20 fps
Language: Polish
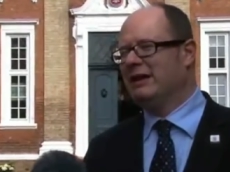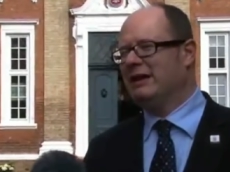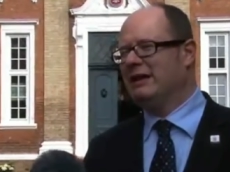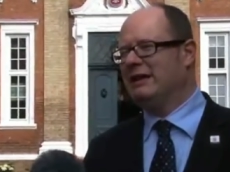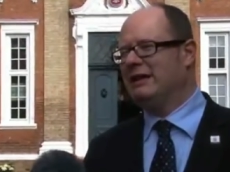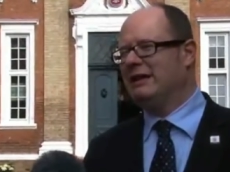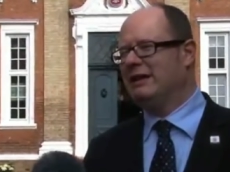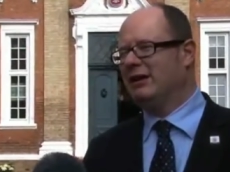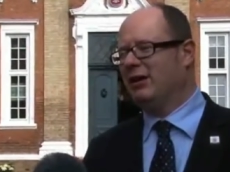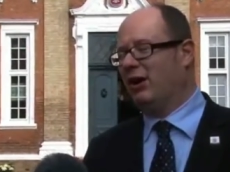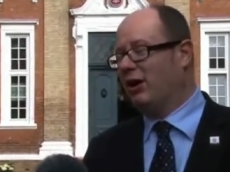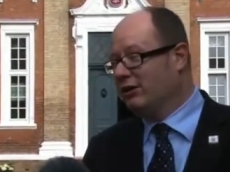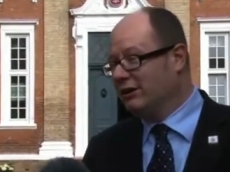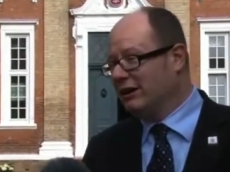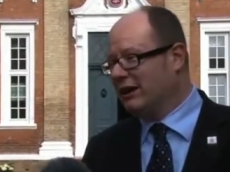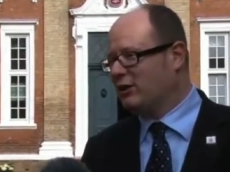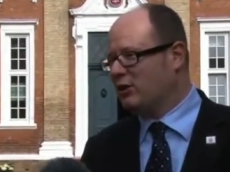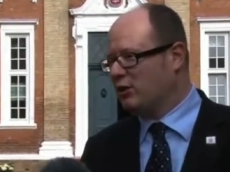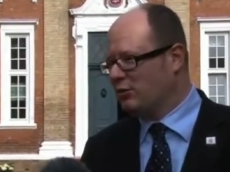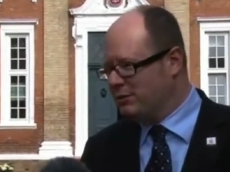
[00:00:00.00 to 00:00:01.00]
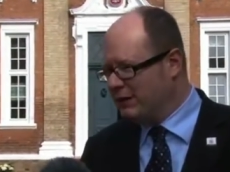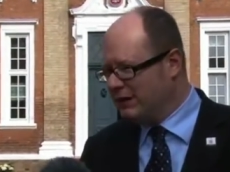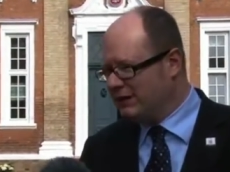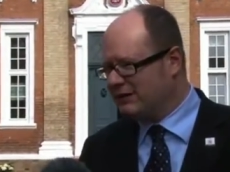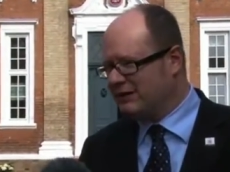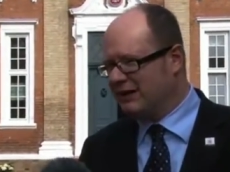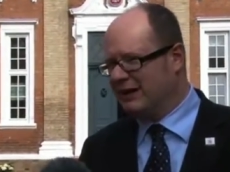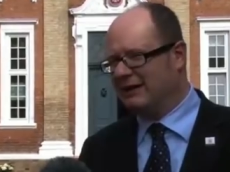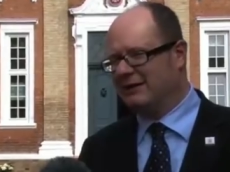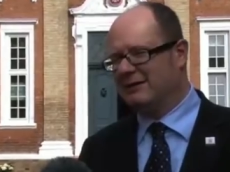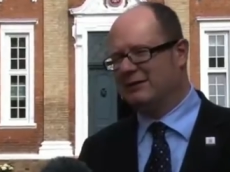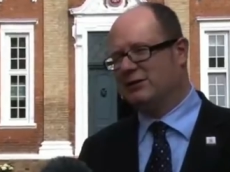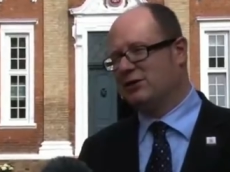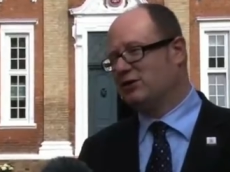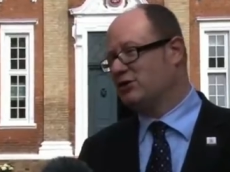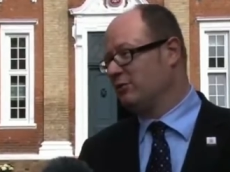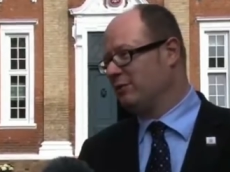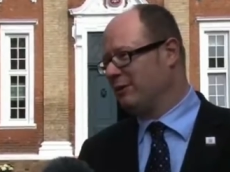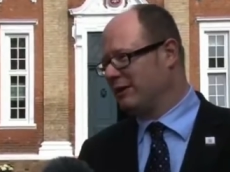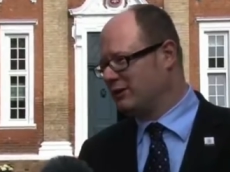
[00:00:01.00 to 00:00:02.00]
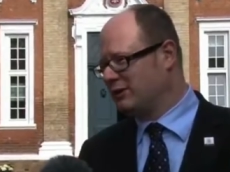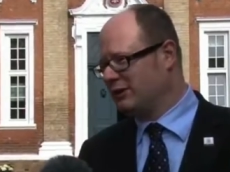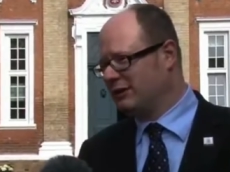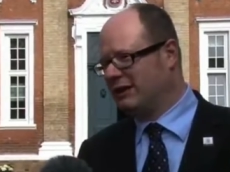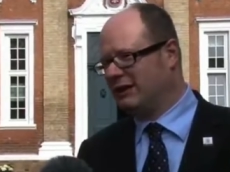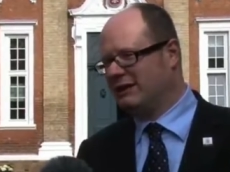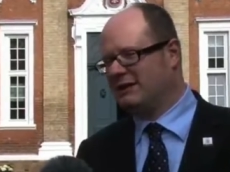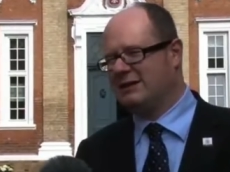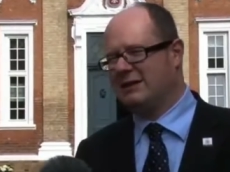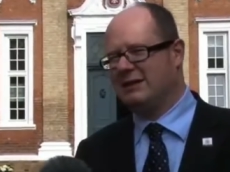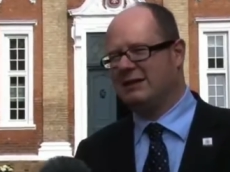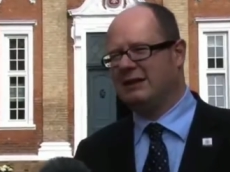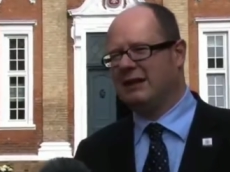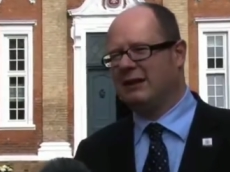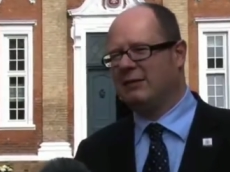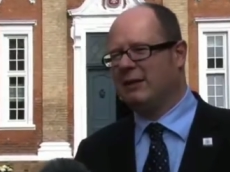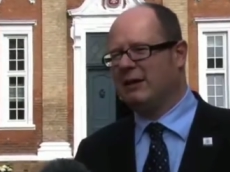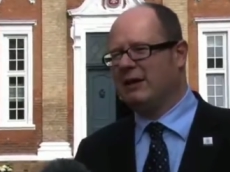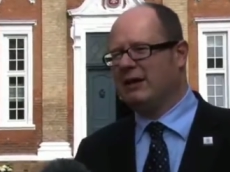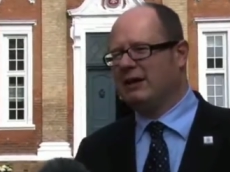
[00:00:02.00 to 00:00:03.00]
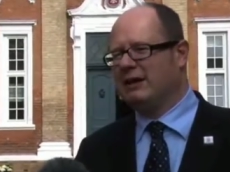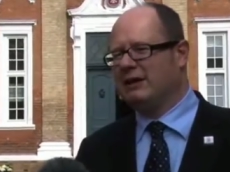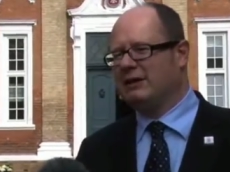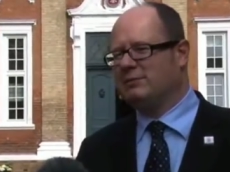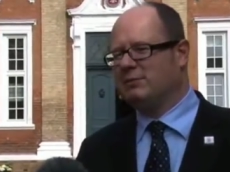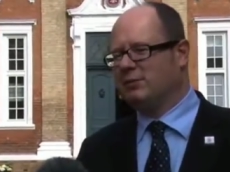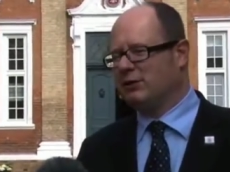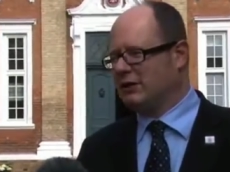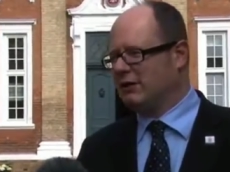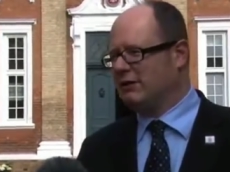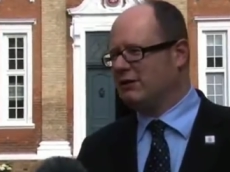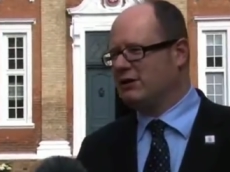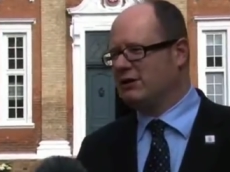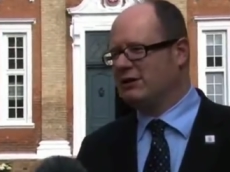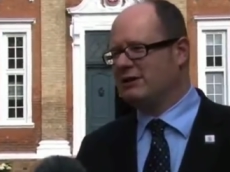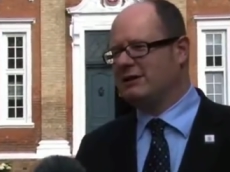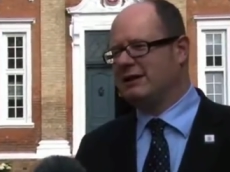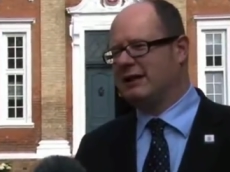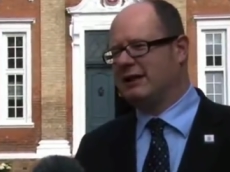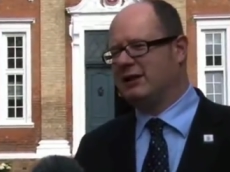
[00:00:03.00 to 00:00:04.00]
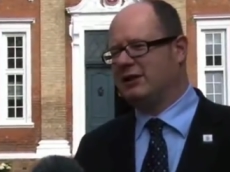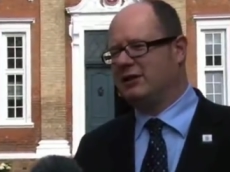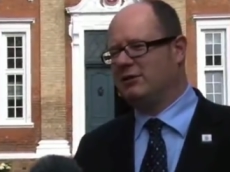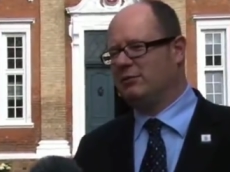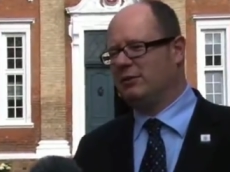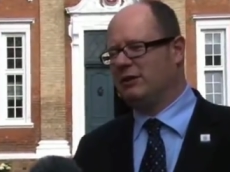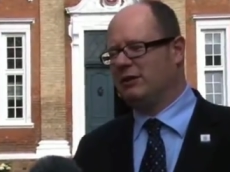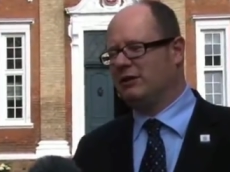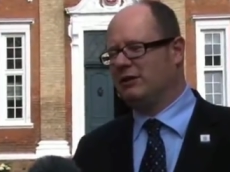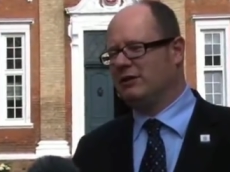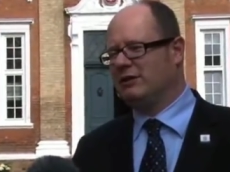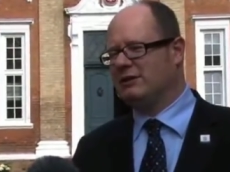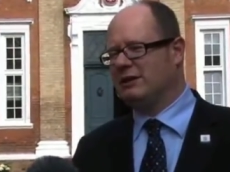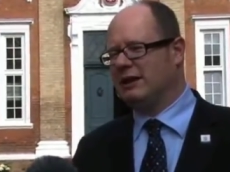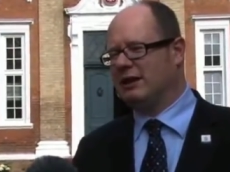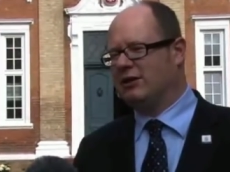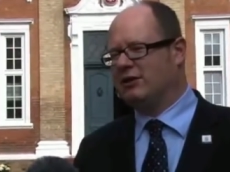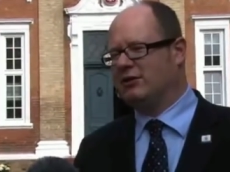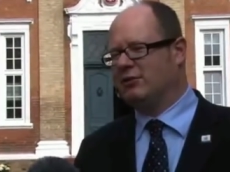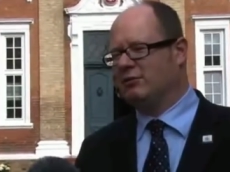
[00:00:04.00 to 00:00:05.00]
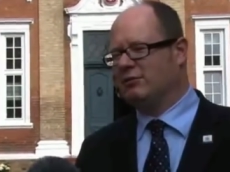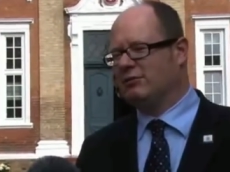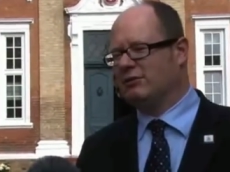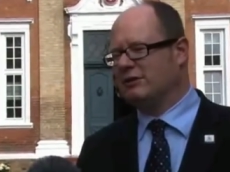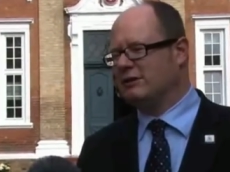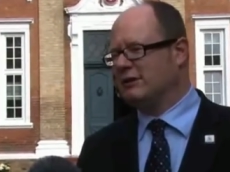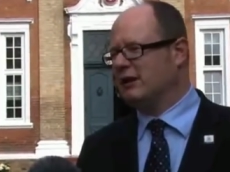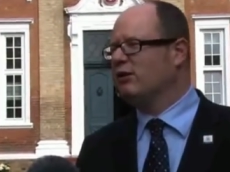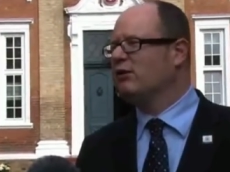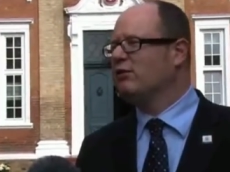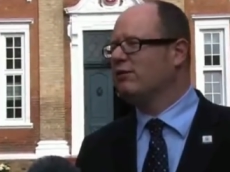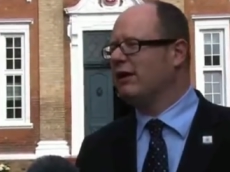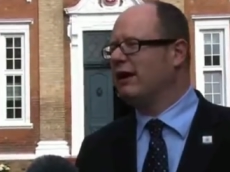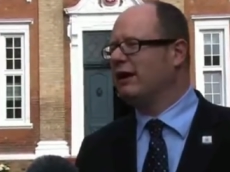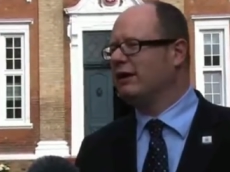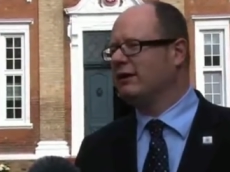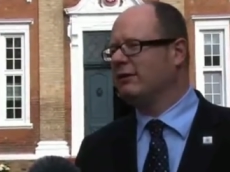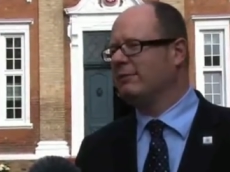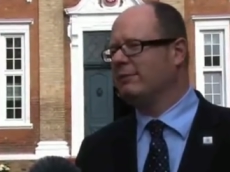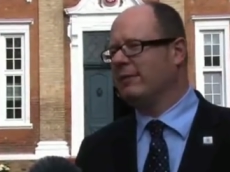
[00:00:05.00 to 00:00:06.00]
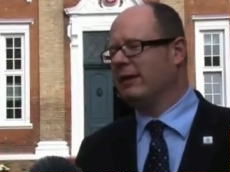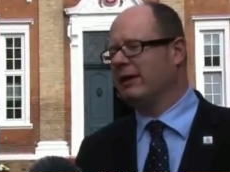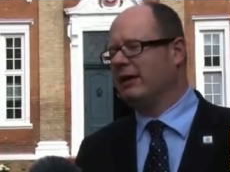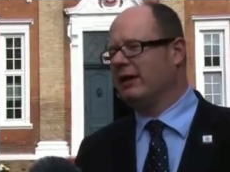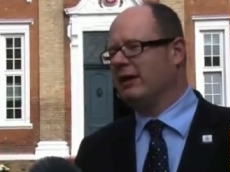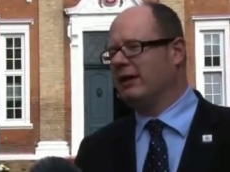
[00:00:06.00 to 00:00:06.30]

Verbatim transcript: I ona, kobieta, zresztą bardzo atrakcyjna, spotkała się z takim, e, z takim zachowaniem.